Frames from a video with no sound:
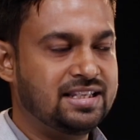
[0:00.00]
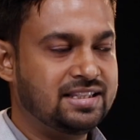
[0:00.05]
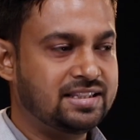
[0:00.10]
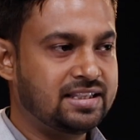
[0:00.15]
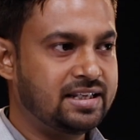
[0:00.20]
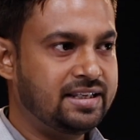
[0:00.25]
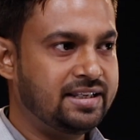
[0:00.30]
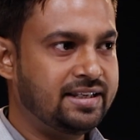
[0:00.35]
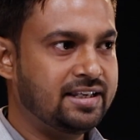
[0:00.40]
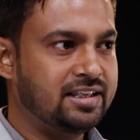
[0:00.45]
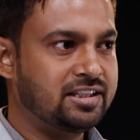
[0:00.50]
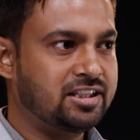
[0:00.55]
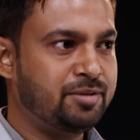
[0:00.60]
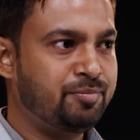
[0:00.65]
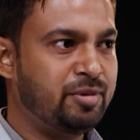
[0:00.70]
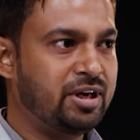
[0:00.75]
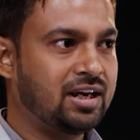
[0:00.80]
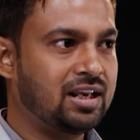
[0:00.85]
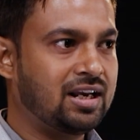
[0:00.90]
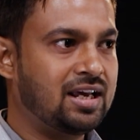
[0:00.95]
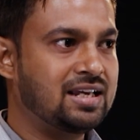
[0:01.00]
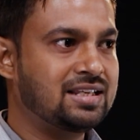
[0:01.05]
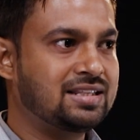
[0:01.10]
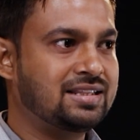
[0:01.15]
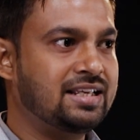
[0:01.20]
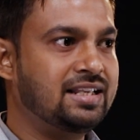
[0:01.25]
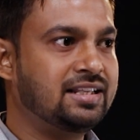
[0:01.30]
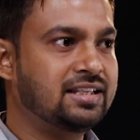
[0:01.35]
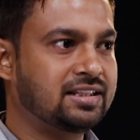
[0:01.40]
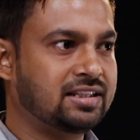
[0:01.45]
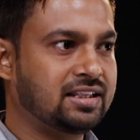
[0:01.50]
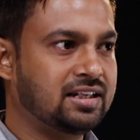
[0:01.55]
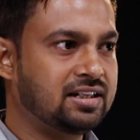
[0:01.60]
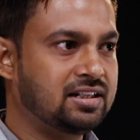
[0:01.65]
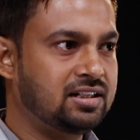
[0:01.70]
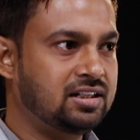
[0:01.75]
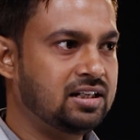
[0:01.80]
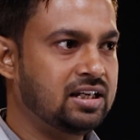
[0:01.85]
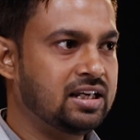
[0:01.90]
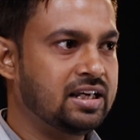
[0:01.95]
इस तरीके से मैं क्लास टेंथ
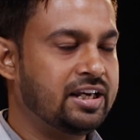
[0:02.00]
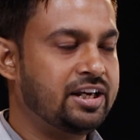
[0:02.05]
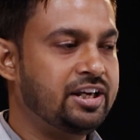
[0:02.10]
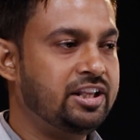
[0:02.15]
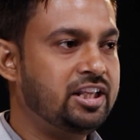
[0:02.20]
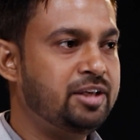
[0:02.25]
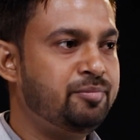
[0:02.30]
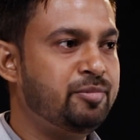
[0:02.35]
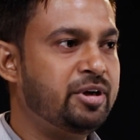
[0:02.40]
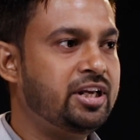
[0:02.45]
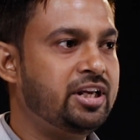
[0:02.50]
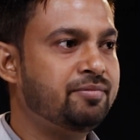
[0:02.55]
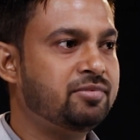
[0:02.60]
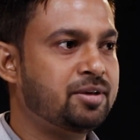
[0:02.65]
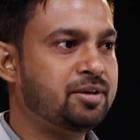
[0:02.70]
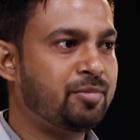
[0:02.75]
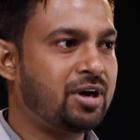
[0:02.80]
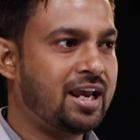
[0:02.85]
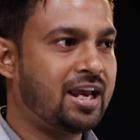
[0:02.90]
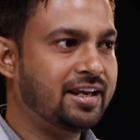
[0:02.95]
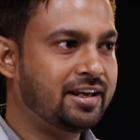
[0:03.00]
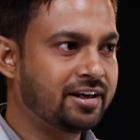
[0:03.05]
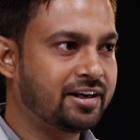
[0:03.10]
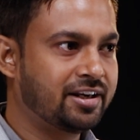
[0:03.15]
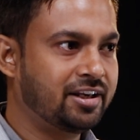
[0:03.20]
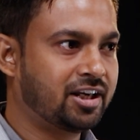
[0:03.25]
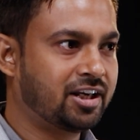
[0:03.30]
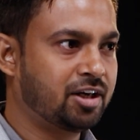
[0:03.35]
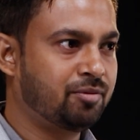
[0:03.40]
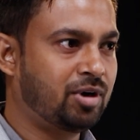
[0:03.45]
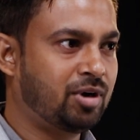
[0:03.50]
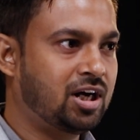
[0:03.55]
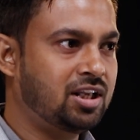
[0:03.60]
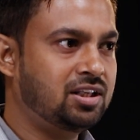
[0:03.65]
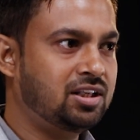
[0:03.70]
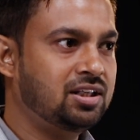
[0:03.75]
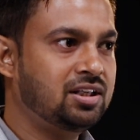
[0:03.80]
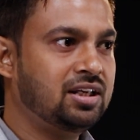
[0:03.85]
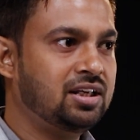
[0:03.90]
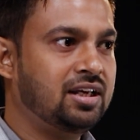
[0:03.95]
तक हिंदी मीडियम से पढ़ाई करने के
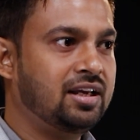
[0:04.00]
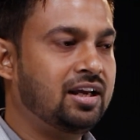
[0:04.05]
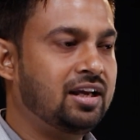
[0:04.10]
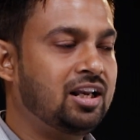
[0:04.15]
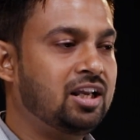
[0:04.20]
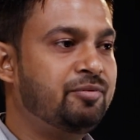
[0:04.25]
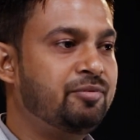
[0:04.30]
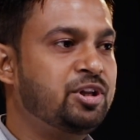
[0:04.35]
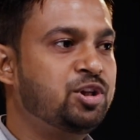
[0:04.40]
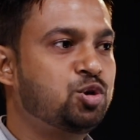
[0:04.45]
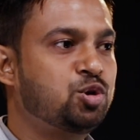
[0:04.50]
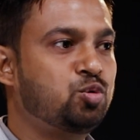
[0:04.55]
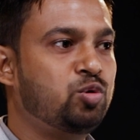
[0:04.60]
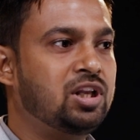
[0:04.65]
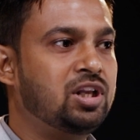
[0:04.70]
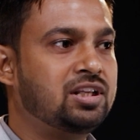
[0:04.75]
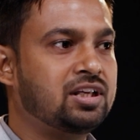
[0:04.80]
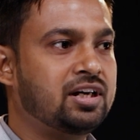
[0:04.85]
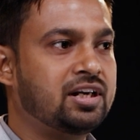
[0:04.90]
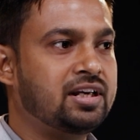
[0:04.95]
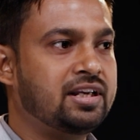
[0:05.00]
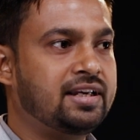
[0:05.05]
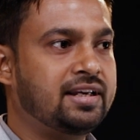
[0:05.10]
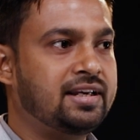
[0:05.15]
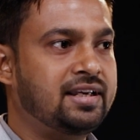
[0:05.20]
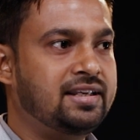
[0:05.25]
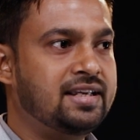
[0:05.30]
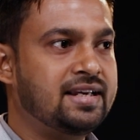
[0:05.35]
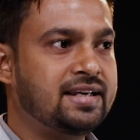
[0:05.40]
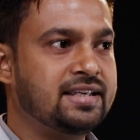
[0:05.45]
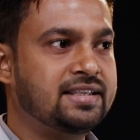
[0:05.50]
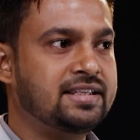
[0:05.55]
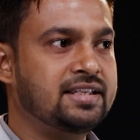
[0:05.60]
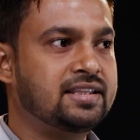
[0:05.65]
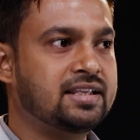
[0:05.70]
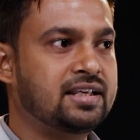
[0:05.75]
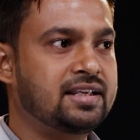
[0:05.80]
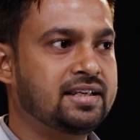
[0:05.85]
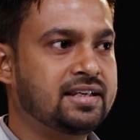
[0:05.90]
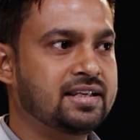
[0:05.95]
बाद एलेवेंथ ट्वेल्थ करने के लिए किसी
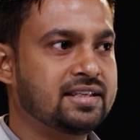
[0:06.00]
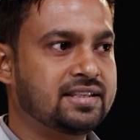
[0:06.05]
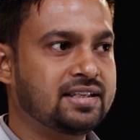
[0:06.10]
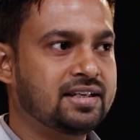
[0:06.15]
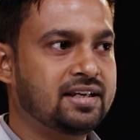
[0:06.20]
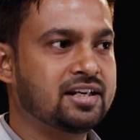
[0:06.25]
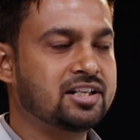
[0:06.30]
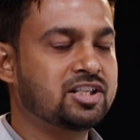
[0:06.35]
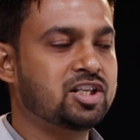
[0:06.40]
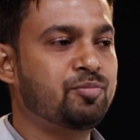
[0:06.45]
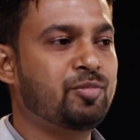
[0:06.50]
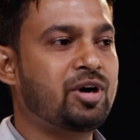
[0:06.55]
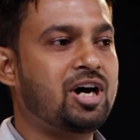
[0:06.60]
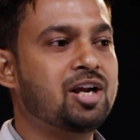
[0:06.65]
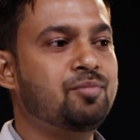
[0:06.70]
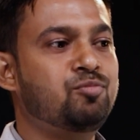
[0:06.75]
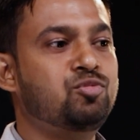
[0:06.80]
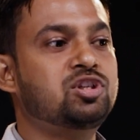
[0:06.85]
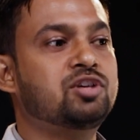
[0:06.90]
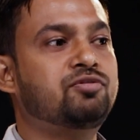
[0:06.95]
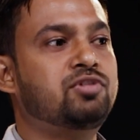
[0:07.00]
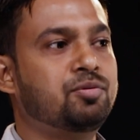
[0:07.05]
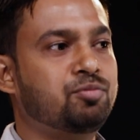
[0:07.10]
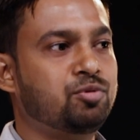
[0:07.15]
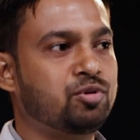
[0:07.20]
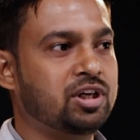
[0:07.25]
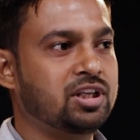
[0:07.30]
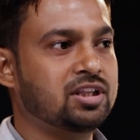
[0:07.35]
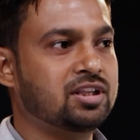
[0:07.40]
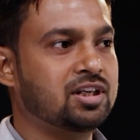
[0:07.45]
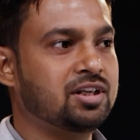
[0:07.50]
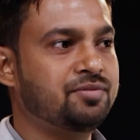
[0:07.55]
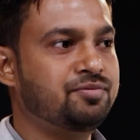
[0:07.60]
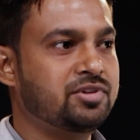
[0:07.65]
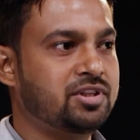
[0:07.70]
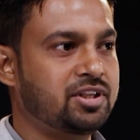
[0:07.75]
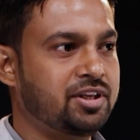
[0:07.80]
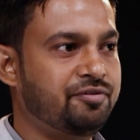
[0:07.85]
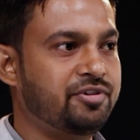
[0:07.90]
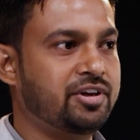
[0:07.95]
तरीके से घर से बाहर मुजफ्फरपुर की तरफ
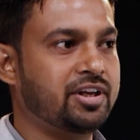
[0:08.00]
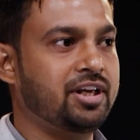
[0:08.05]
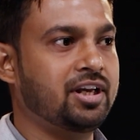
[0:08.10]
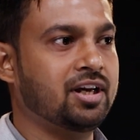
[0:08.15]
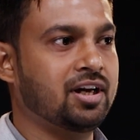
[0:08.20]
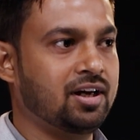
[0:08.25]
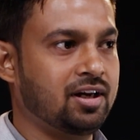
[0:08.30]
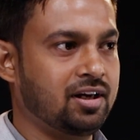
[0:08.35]
शिफ्ट किया